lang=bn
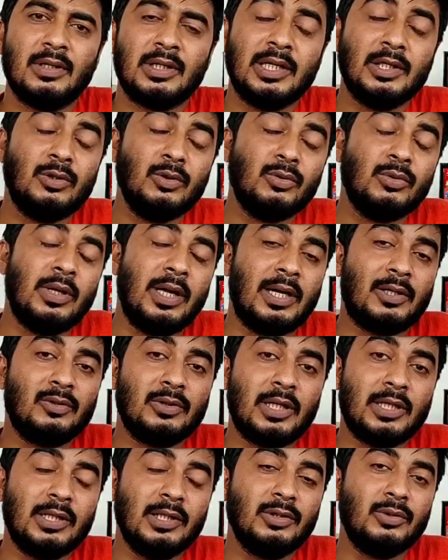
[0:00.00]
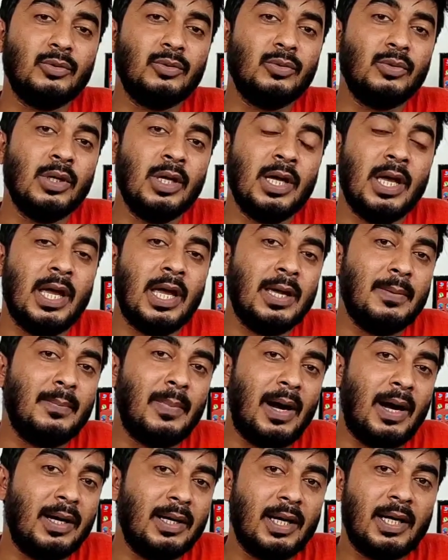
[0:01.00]
কিন্তু একদা কিন্তু এই
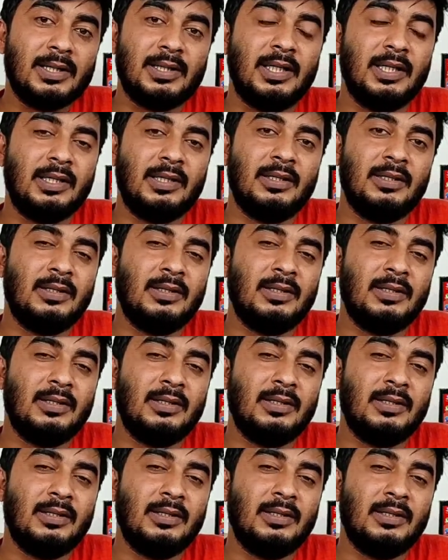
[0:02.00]
বাংলাতে